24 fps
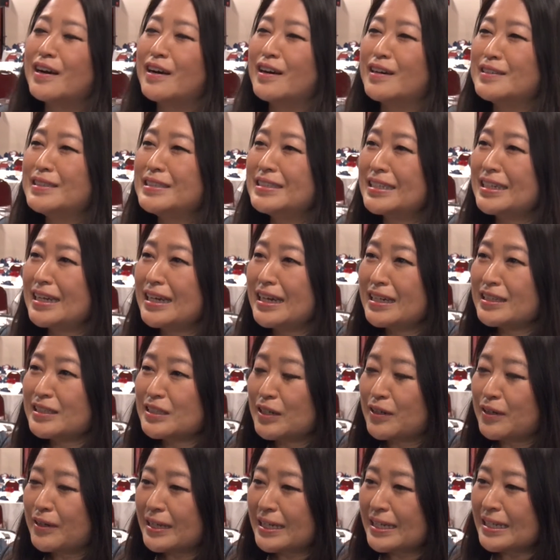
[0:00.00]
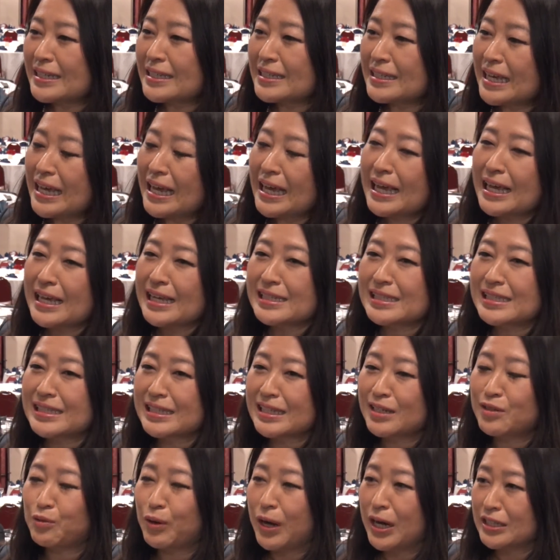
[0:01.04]
언제나 저희
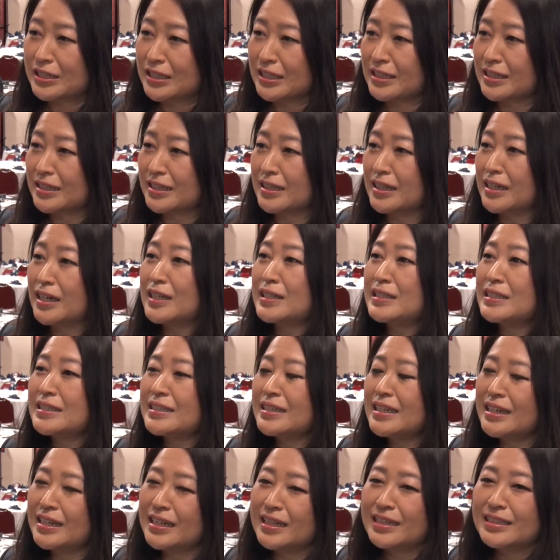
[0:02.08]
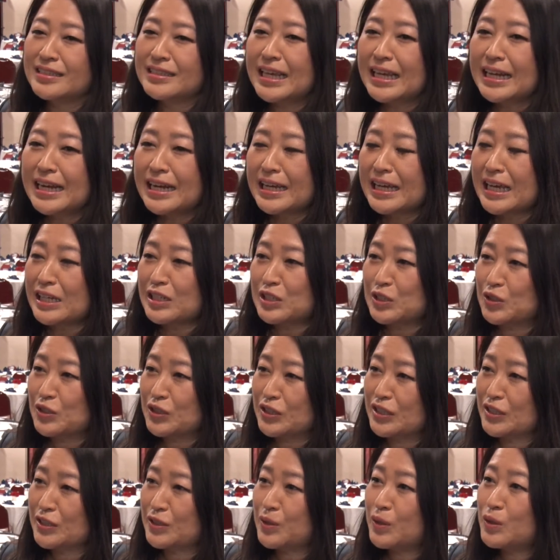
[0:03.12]
KC 워싱턴 사랑해
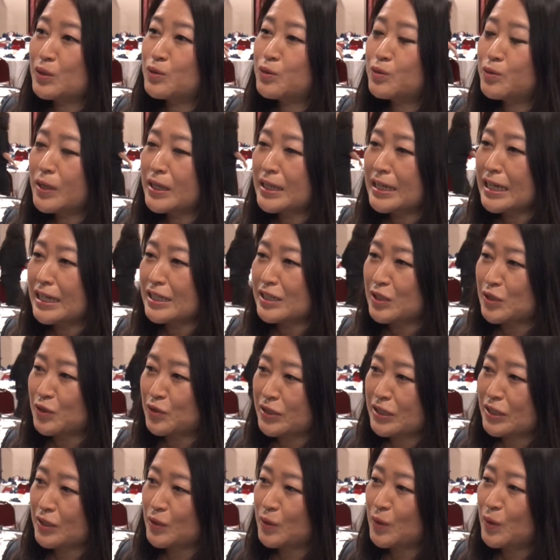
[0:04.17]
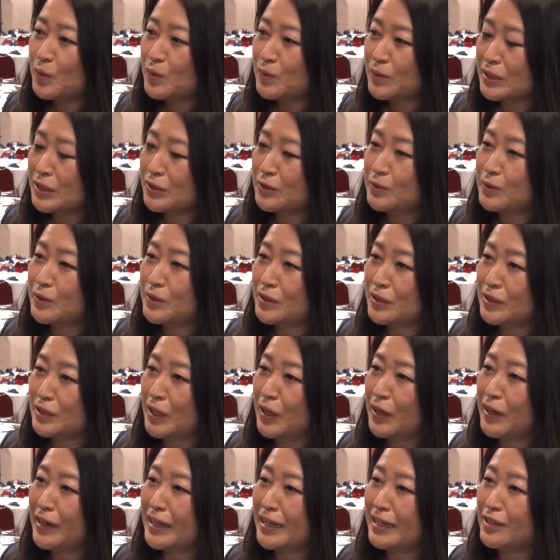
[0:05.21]
주시고 후원해 주시고 그리고
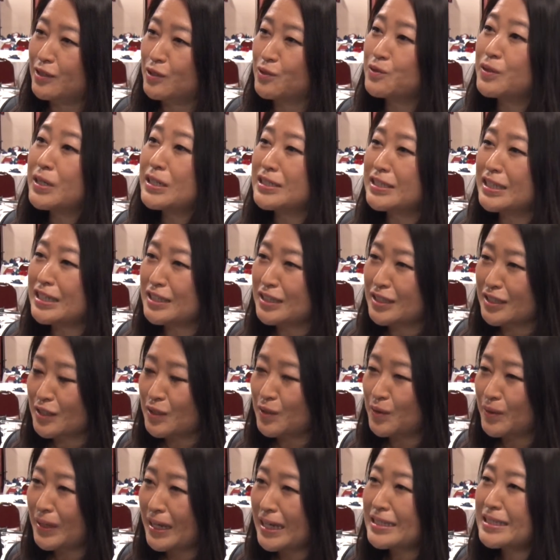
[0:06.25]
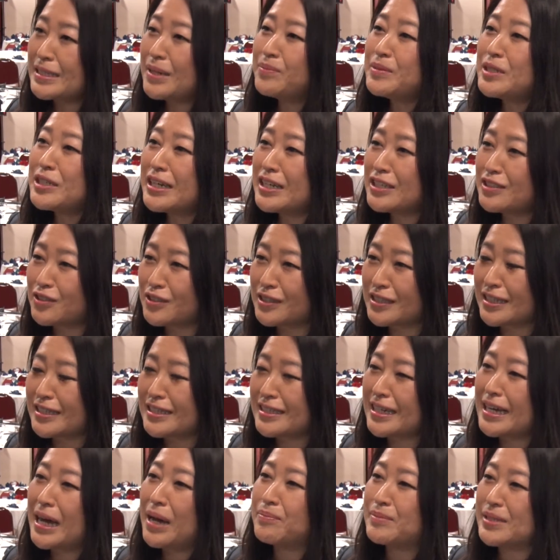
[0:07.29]
저희 유권자 등록에 참여해
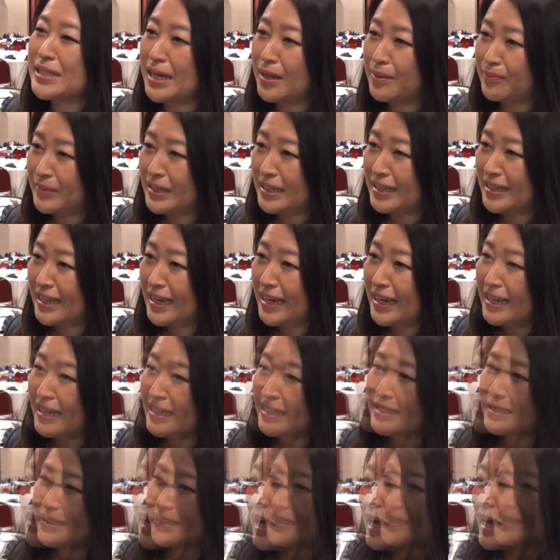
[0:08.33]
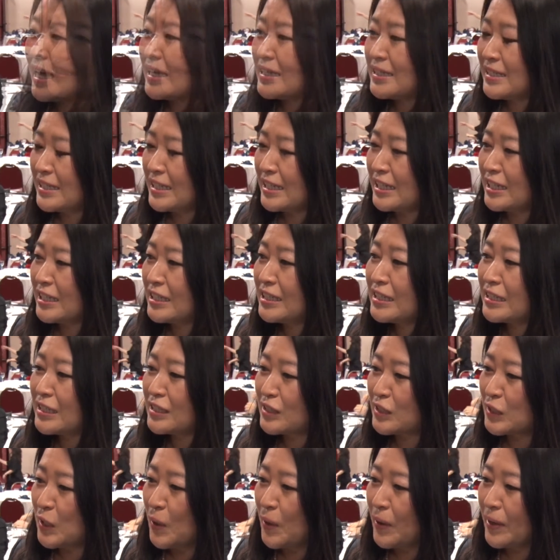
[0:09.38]
주셔서 감사합니다.
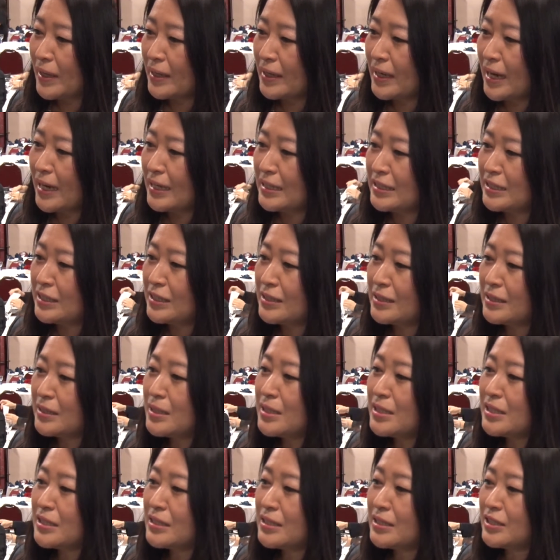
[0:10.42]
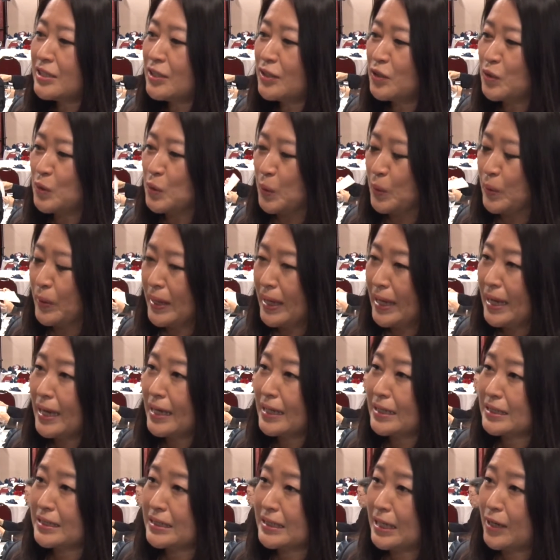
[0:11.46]
KC는 저희가
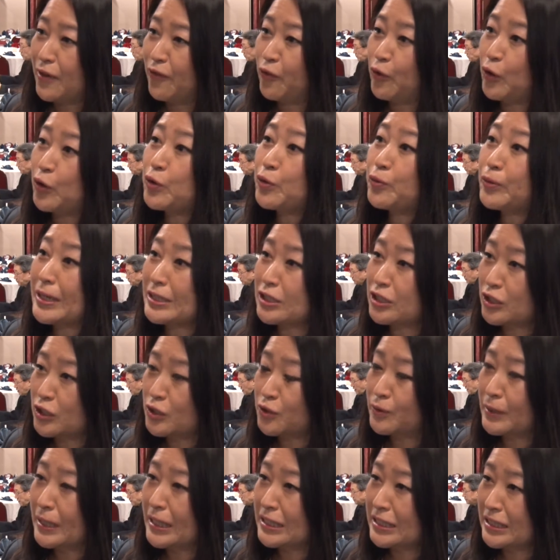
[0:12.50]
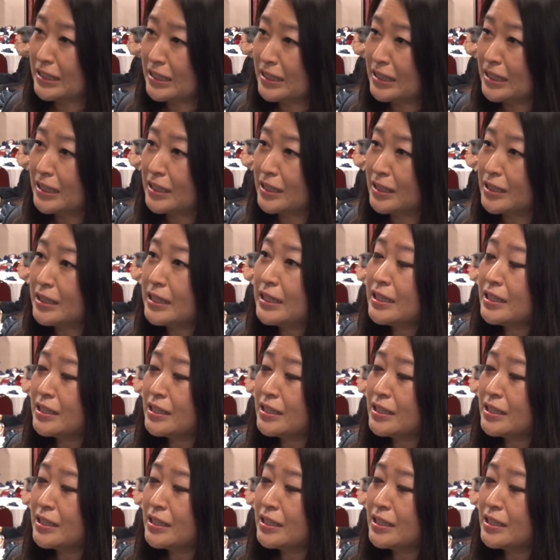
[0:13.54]
2007년도에 이제 voter registration